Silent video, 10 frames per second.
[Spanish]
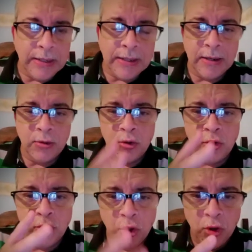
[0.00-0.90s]
El que arrancó
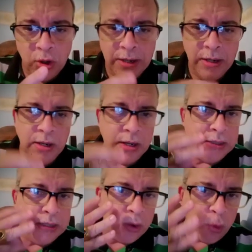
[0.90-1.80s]
con 2 dólares
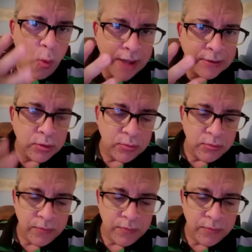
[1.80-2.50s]
retira 4.